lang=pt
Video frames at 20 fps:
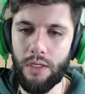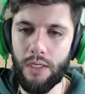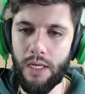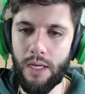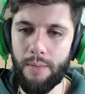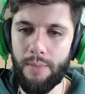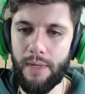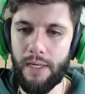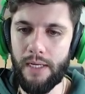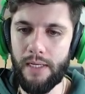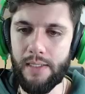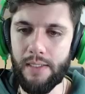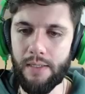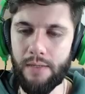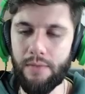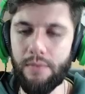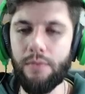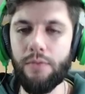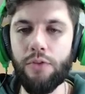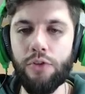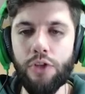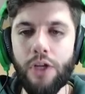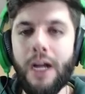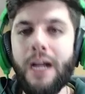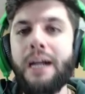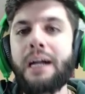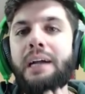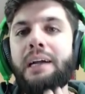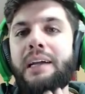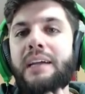Ok, beleza. Vou
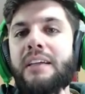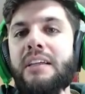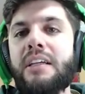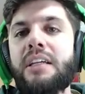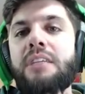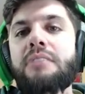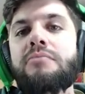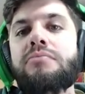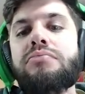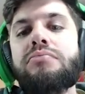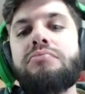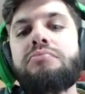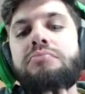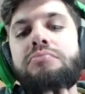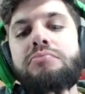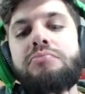jogar gangue aqui.